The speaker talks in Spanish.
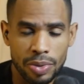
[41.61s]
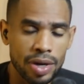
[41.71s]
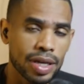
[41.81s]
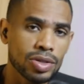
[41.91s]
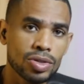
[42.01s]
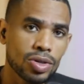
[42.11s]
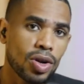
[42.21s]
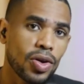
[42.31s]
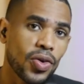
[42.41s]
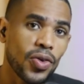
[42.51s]
porque en
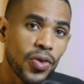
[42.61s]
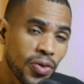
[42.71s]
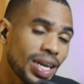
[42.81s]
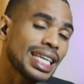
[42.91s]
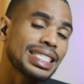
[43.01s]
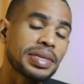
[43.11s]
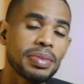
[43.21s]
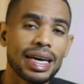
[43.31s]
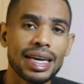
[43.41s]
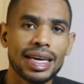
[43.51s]
solo una
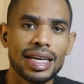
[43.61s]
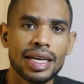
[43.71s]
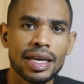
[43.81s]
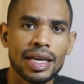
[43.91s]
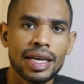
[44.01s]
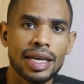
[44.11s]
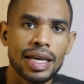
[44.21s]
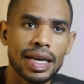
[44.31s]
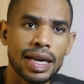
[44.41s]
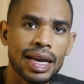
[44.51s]
semana
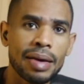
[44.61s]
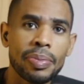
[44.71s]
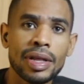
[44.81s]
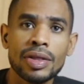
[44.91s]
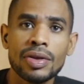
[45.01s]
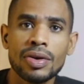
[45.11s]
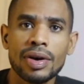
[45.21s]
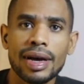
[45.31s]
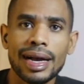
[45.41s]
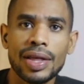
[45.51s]
él
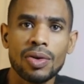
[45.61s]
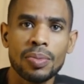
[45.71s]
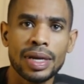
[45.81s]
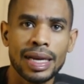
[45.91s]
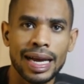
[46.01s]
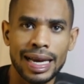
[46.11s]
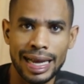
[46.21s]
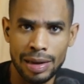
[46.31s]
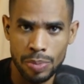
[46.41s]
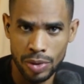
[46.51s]
aprendió a dominar
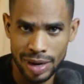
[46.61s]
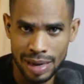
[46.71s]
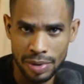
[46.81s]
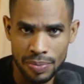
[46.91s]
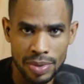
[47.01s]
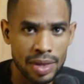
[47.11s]
el programa.